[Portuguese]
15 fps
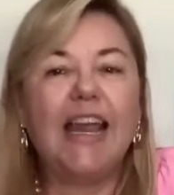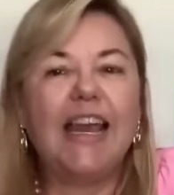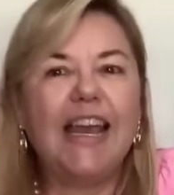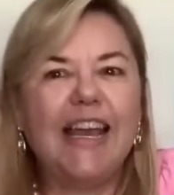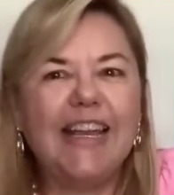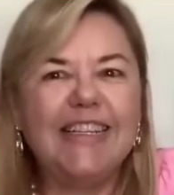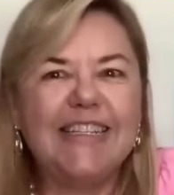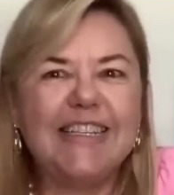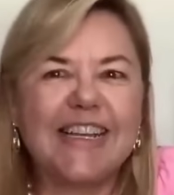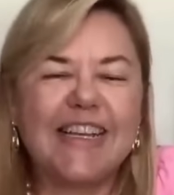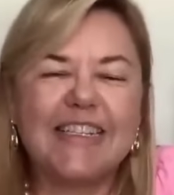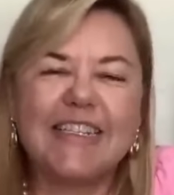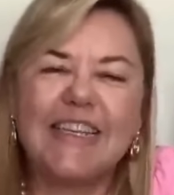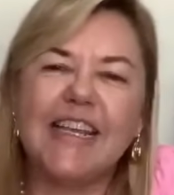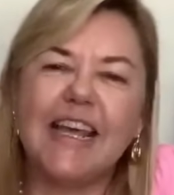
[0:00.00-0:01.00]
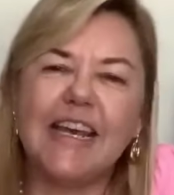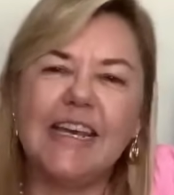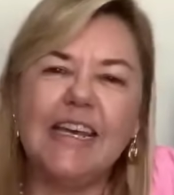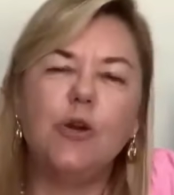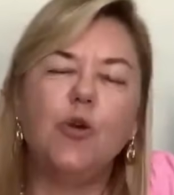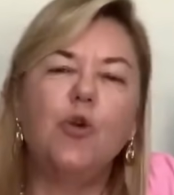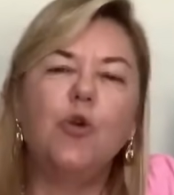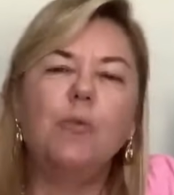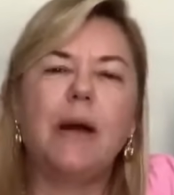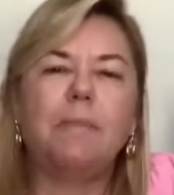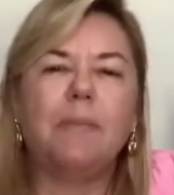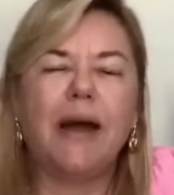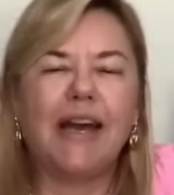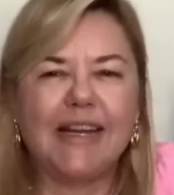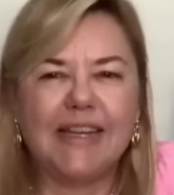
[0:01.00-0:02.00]
além de trazer ali uma
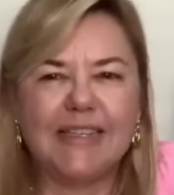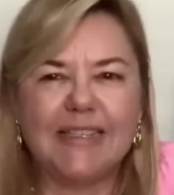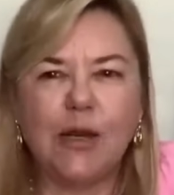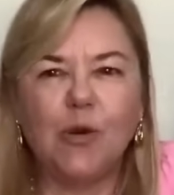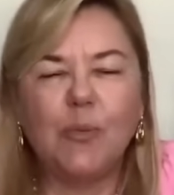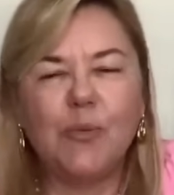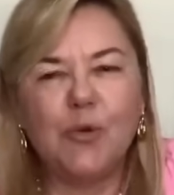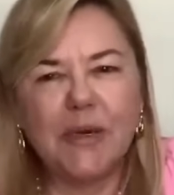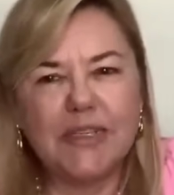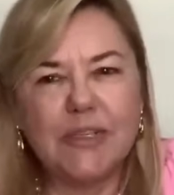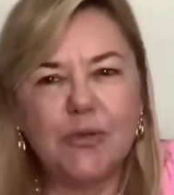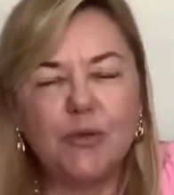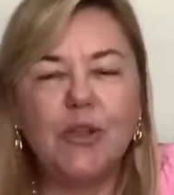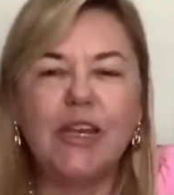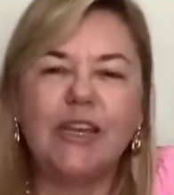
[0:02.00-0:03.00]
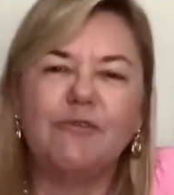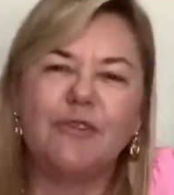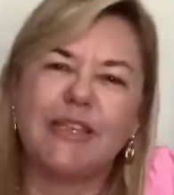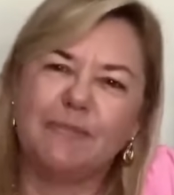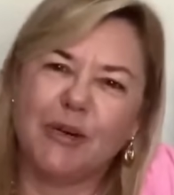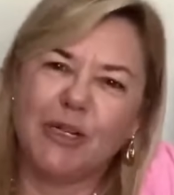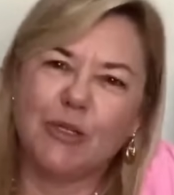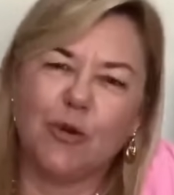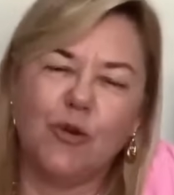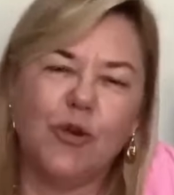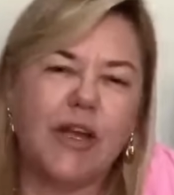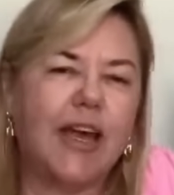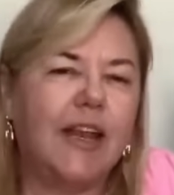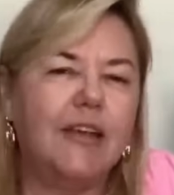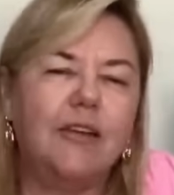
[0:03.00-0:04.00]
marcação para uma cintura que você pode
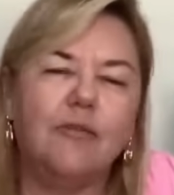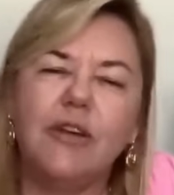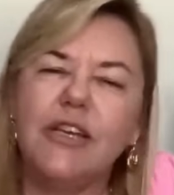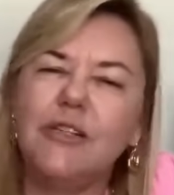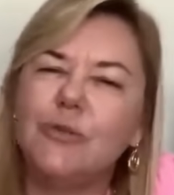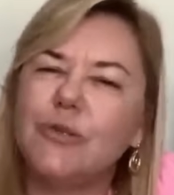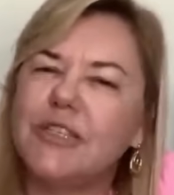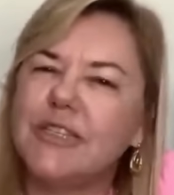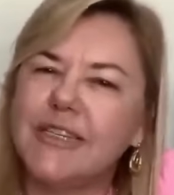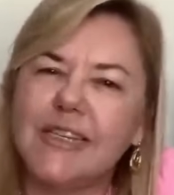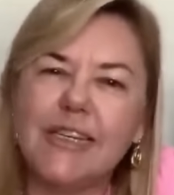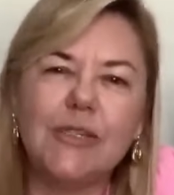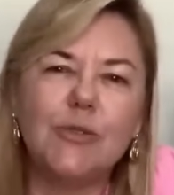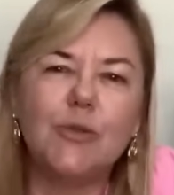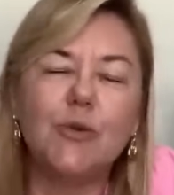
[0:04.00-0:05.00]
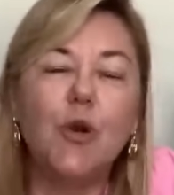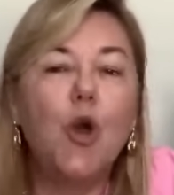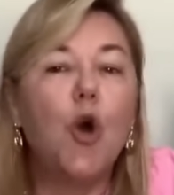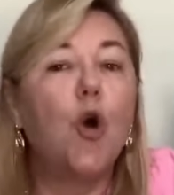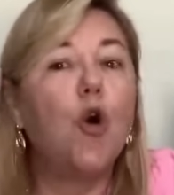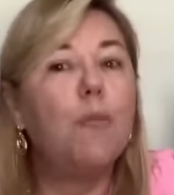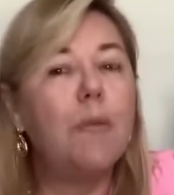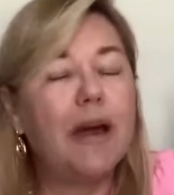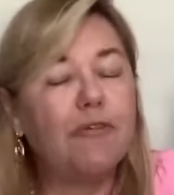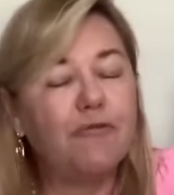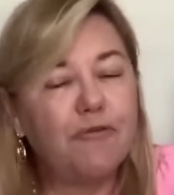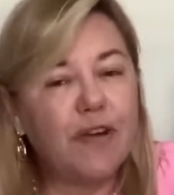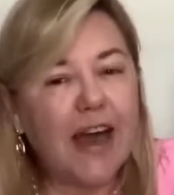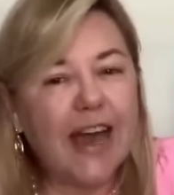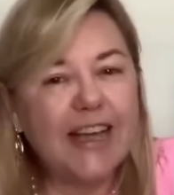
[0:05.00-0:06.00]
colocar ali um lindo cinto ou uma
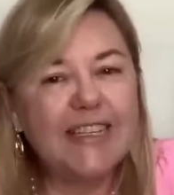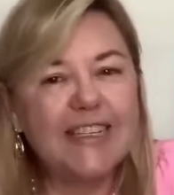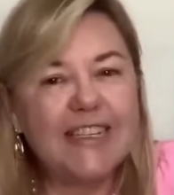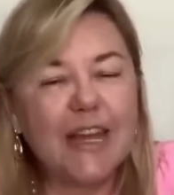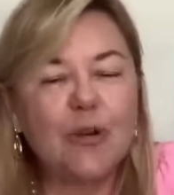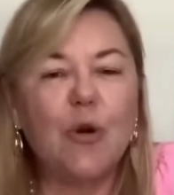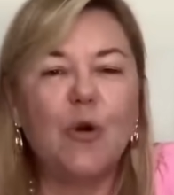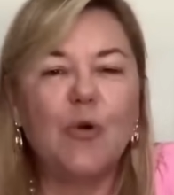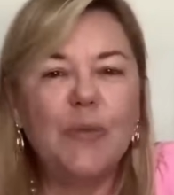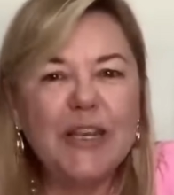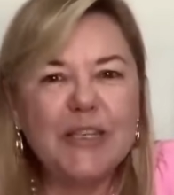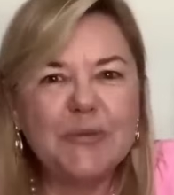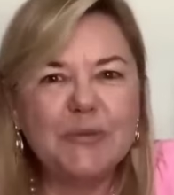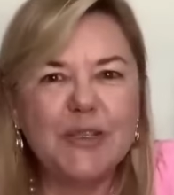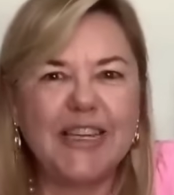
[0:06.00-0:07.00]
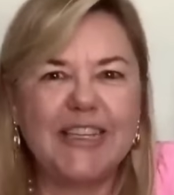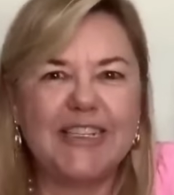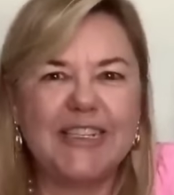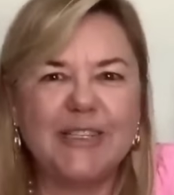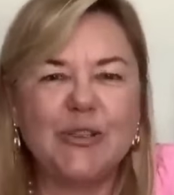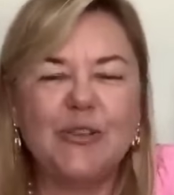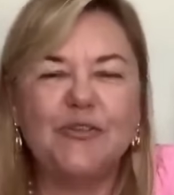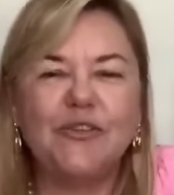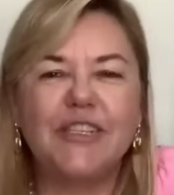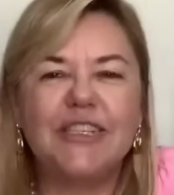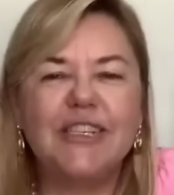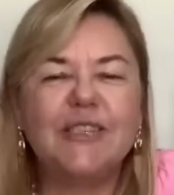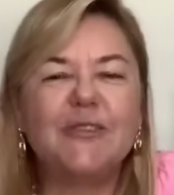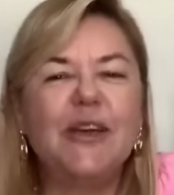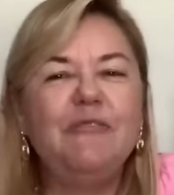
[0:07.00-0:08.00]
faixa com o mesmo tecido do
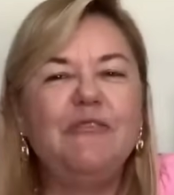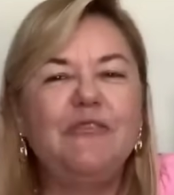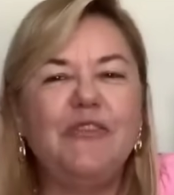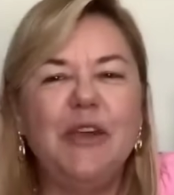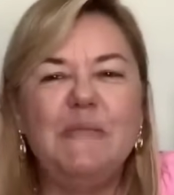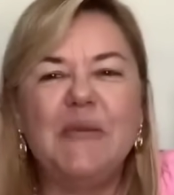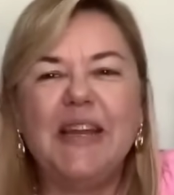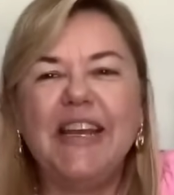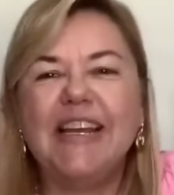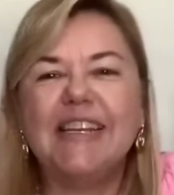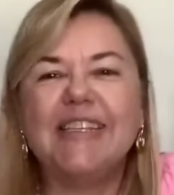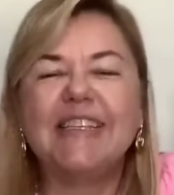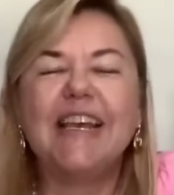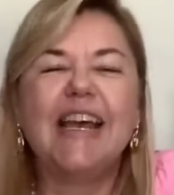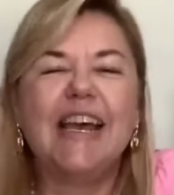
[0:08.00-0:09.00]
vestido, enfim, meninas,